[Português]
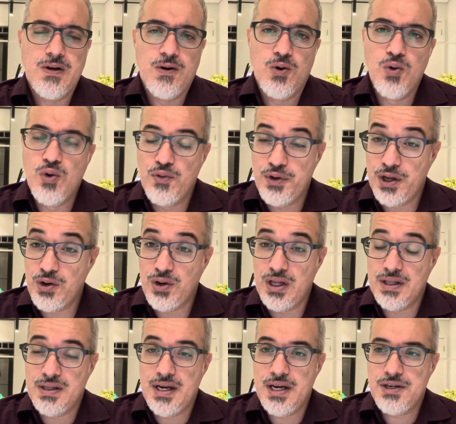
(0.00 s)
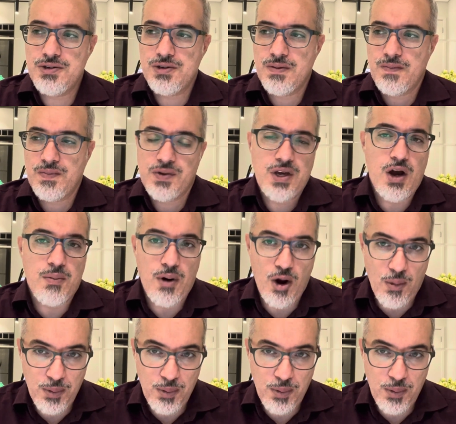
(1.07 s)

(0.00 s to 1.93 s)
o governo holandês, que é o maior